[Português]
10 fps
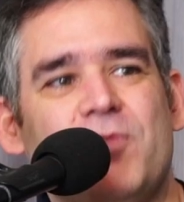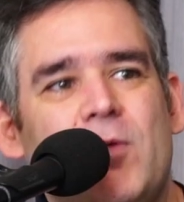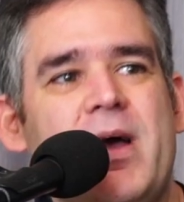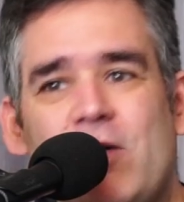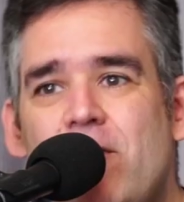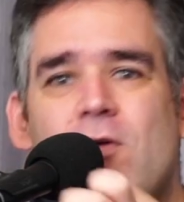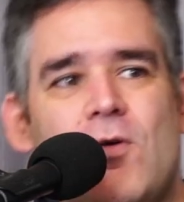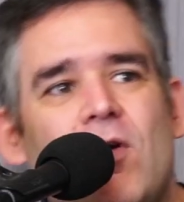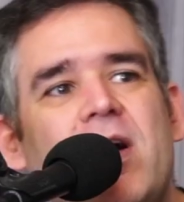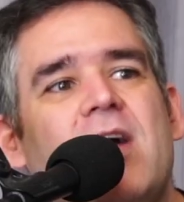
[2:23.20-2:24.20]
Como é que eu vou
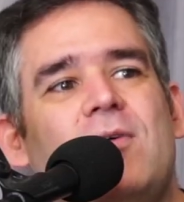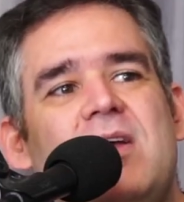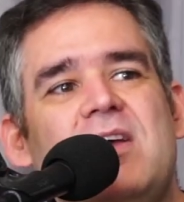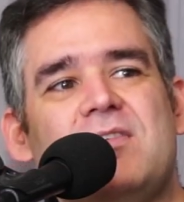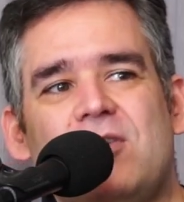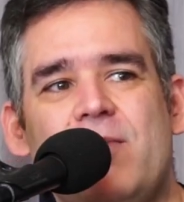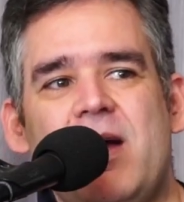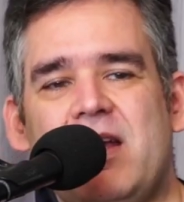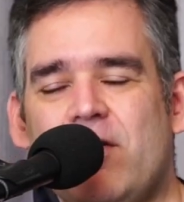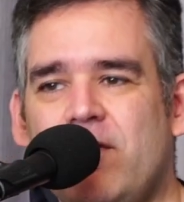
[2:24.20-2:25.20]
concorrer com isso? Como é
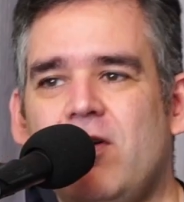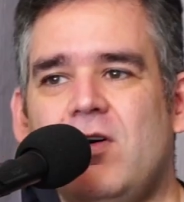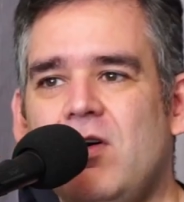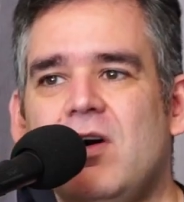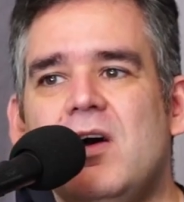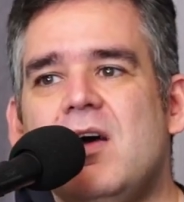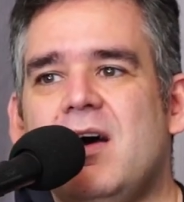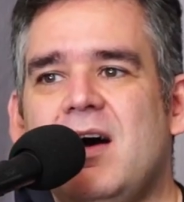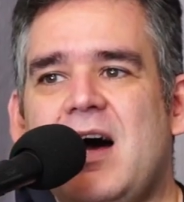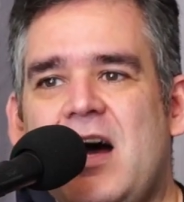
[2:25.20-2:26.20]
que eu vou uh,
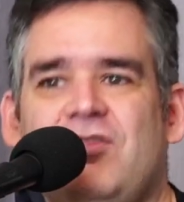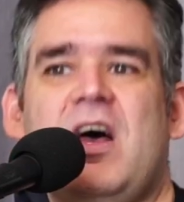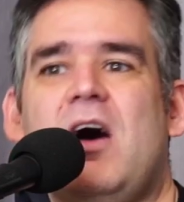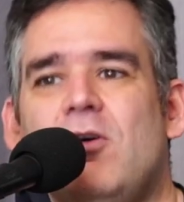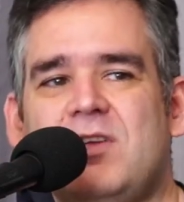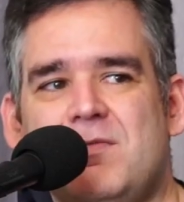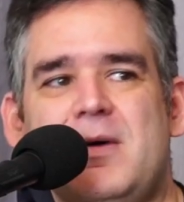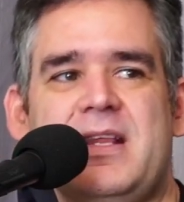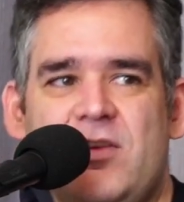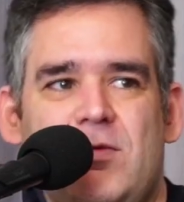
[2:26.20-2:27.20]
achar outras
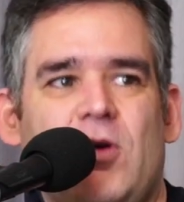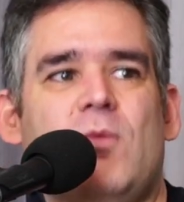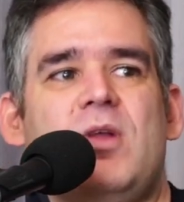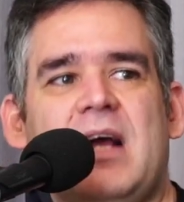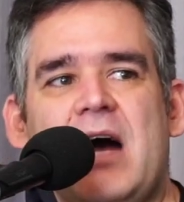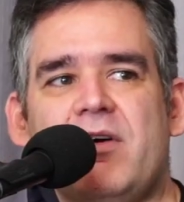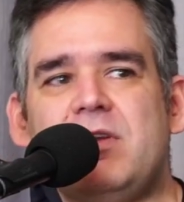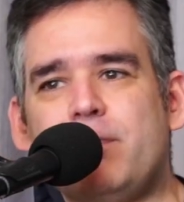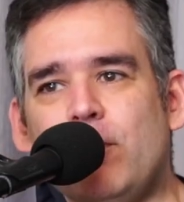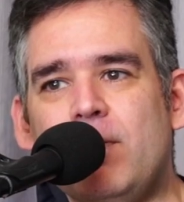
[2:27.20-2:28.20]
maneiras de me comunicar com
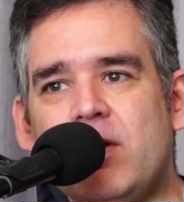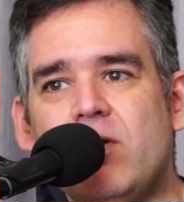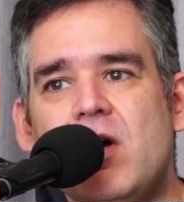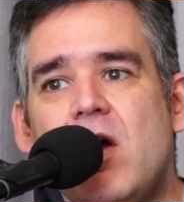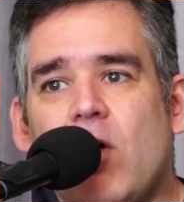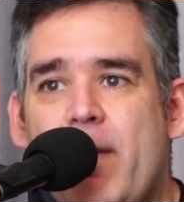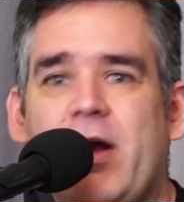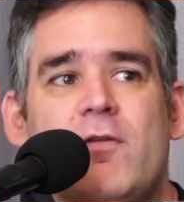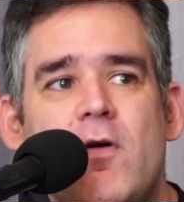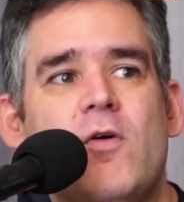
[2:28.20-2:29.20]
esse público? Como é que
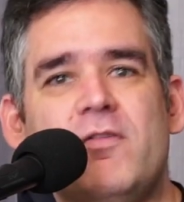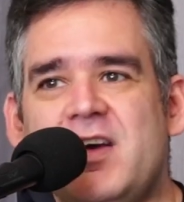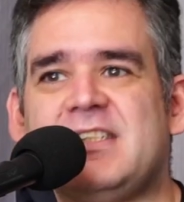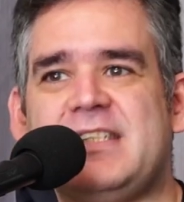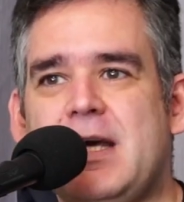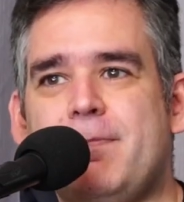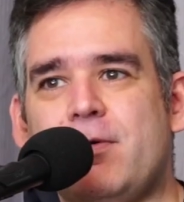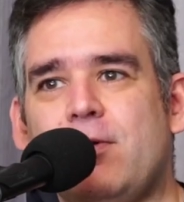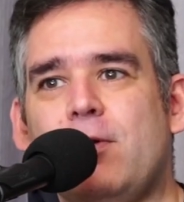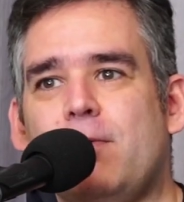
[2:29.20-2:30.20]
eu vou convencer
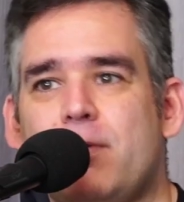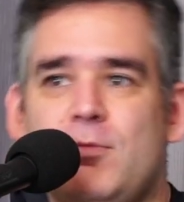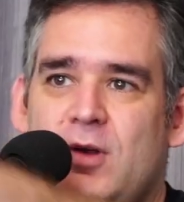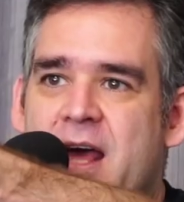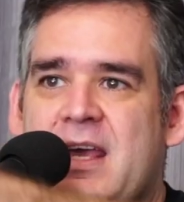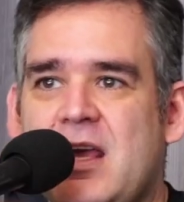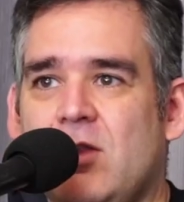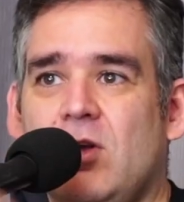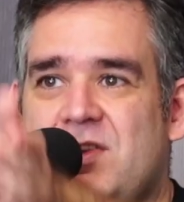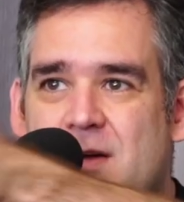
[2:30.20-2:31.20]
pro, pro moleque que
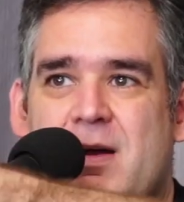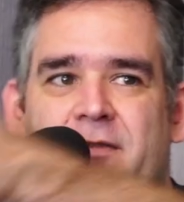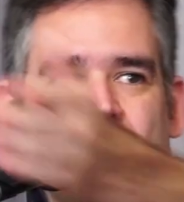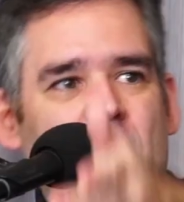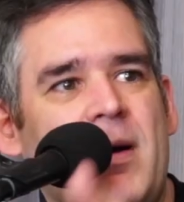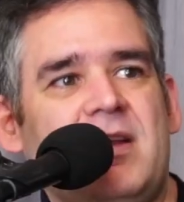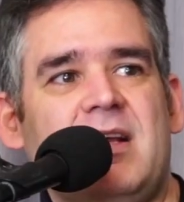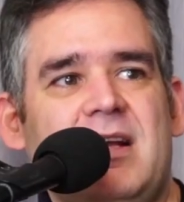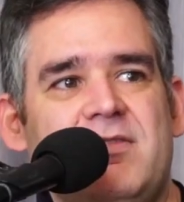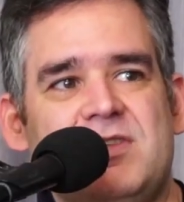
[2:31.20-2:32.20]
toda semana vê o Real Madrid na
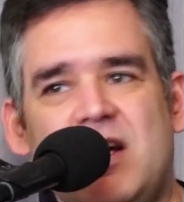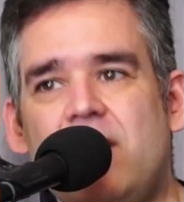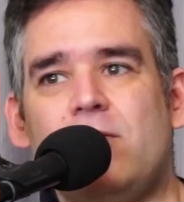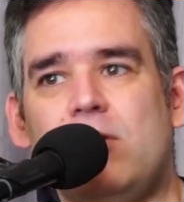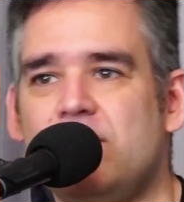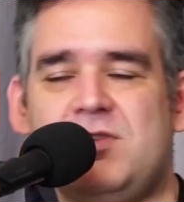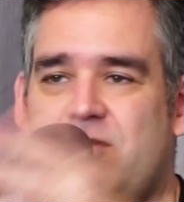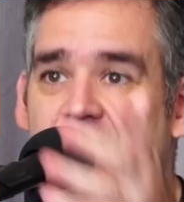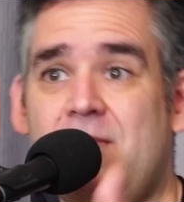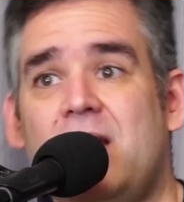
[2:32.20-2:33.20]
televisão ou no
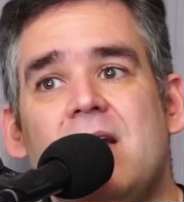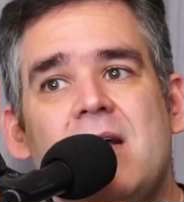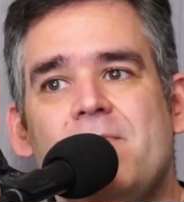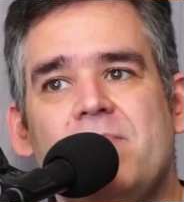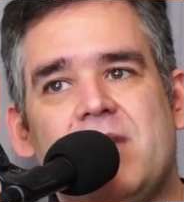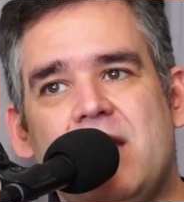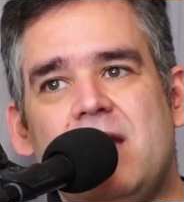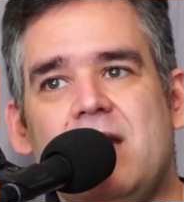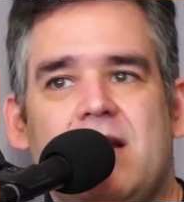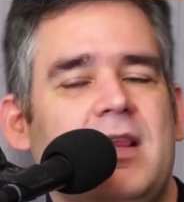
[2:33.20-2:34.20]
streaming
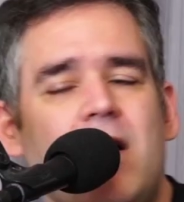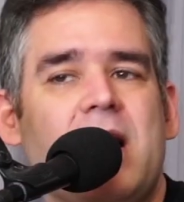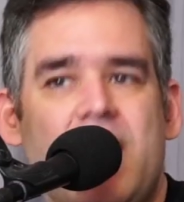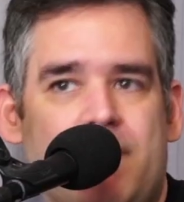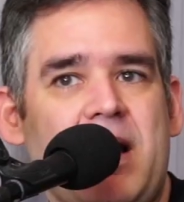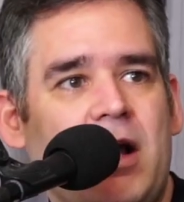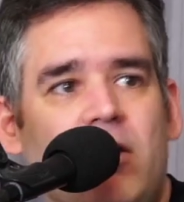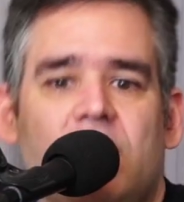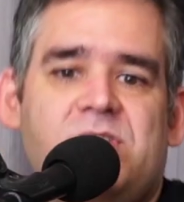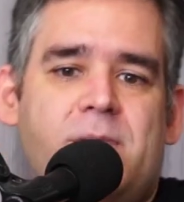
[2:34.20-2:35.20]
que, não, cara, é mais legal
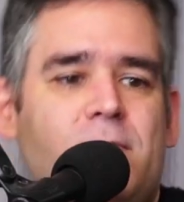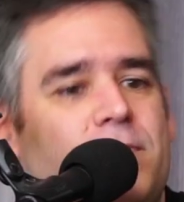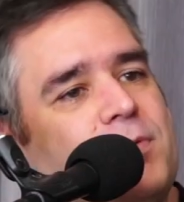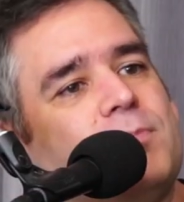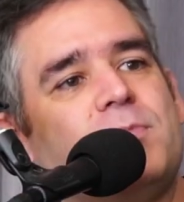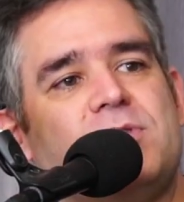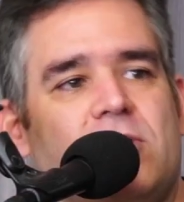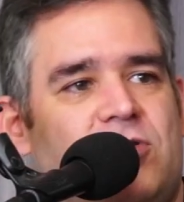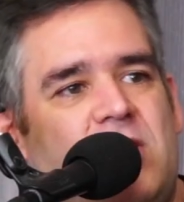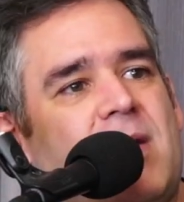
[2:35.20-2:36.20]
torcer pro, pro, pro, seu
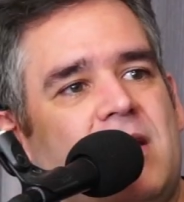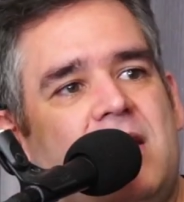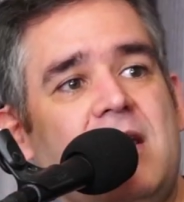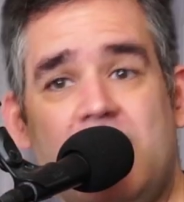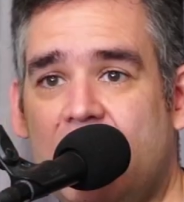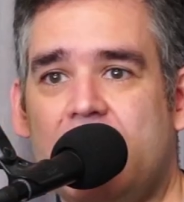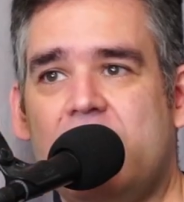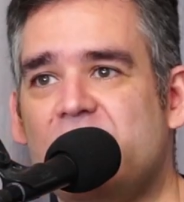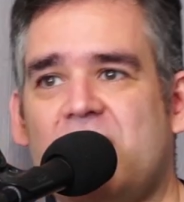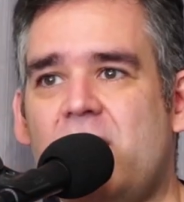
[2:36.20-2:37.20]
time aqui, que, que
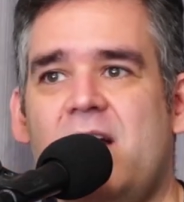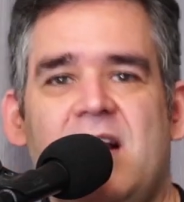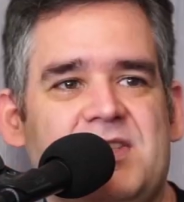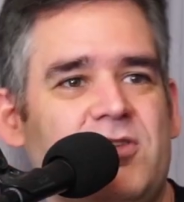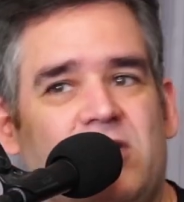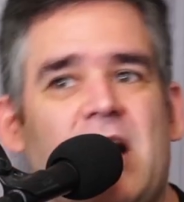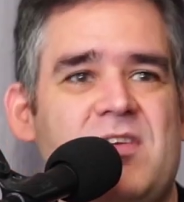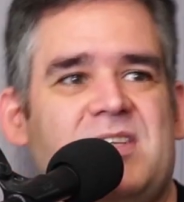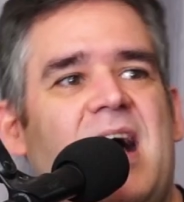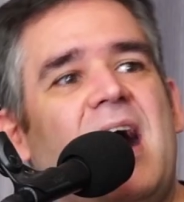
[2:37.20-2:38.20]
você tem uma relação de estar tá no
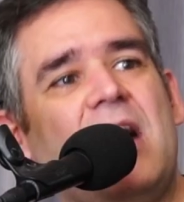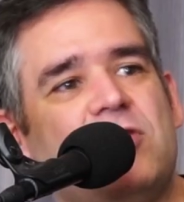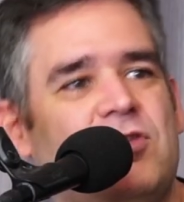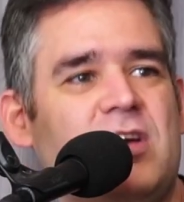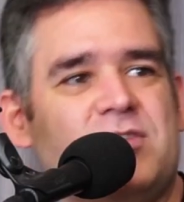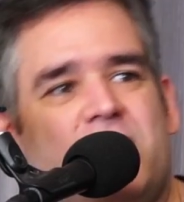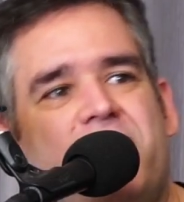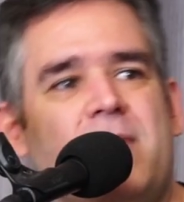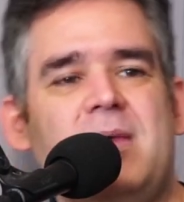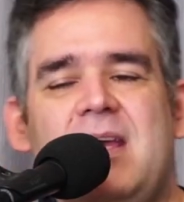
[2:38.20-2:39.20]
estádio, de ir com a sua
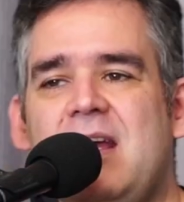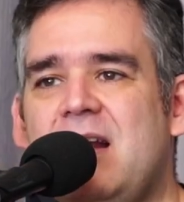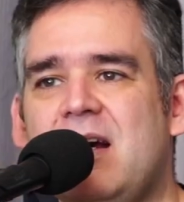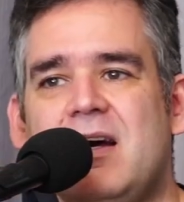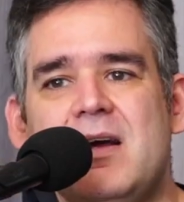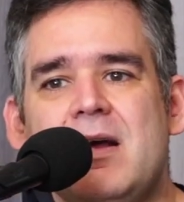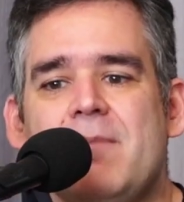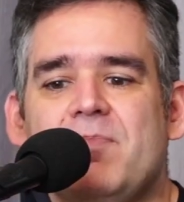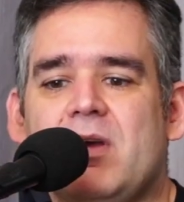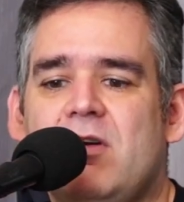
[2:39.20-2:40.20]
família.
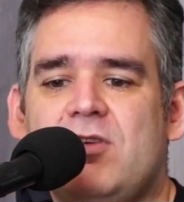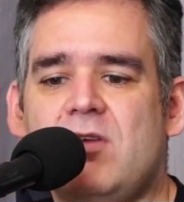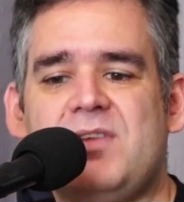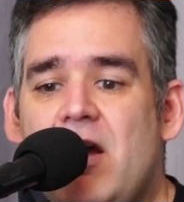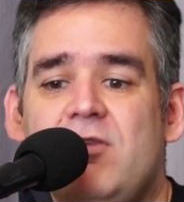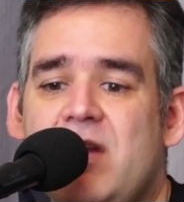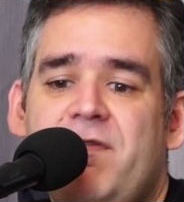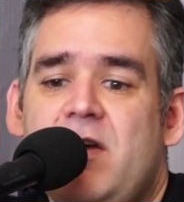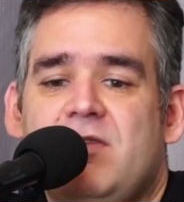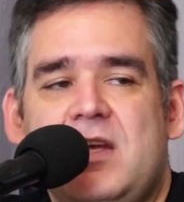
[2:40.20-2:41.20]
Então, acho que é um, é um
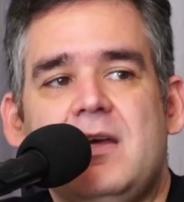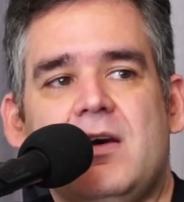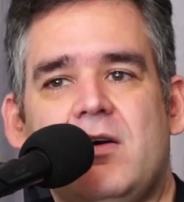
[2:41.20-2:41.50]
desafio, sim.